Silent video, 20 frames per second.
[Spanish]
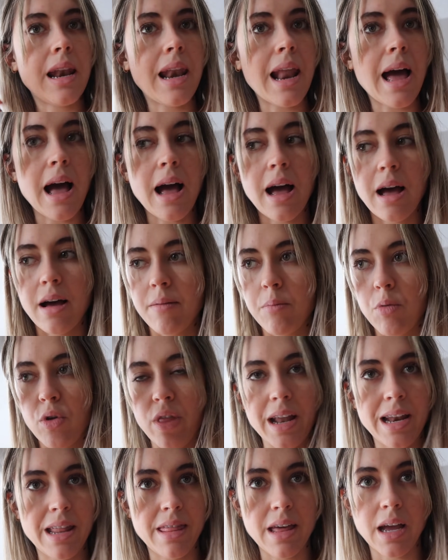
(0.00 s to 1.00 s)
la
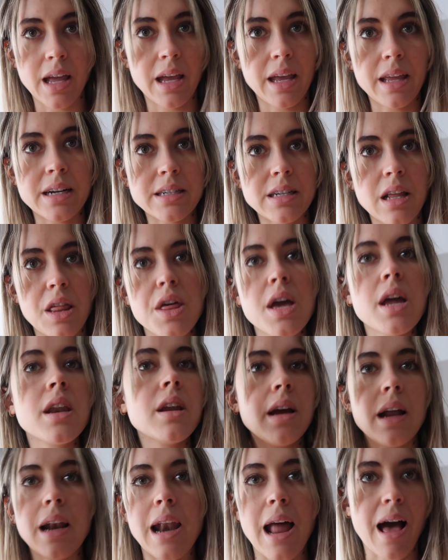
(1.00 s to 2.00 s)
modalidad que quieras
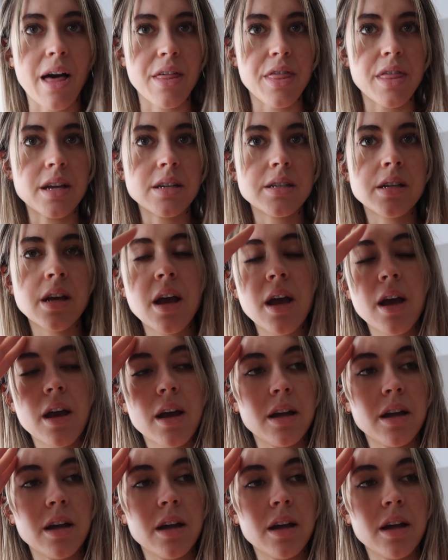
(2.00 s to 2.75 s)
hacer, la haces.